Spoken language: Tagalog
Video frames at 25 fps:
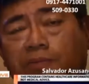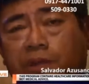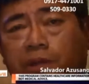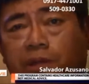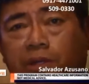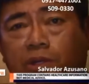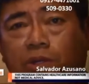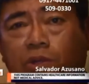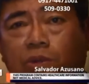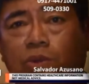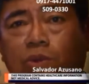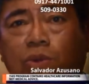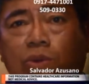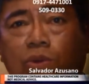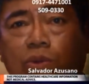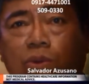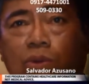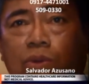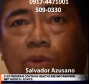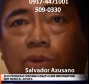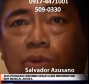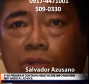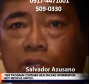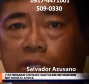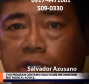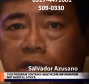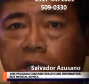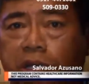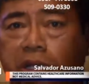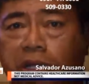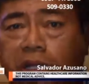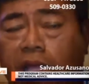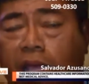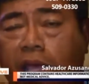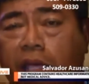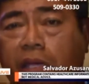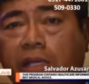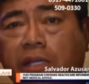After two or
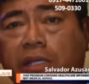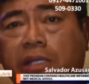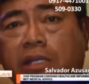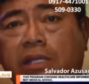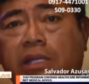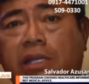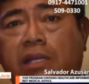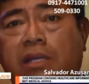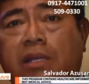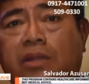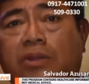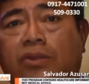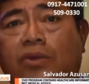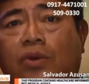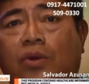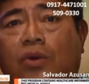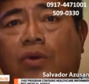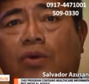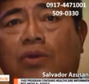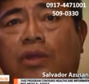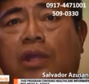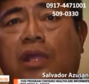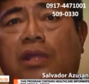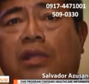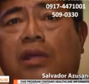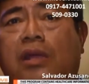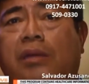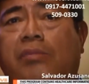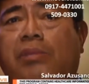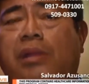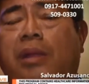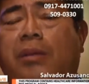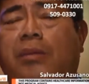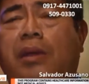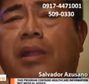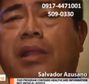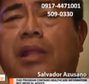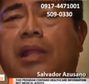three days, doon ko na
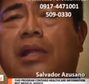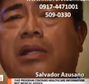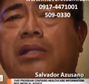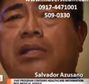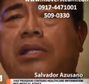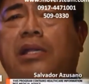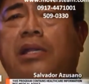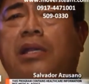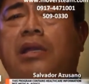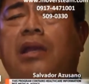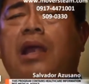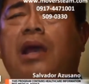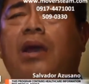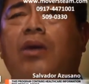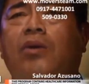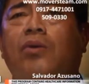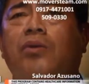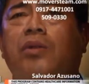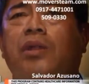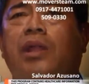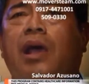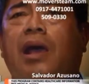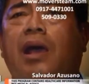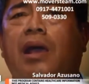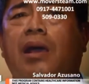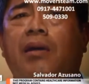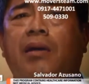naramdaman na ang sigla ko na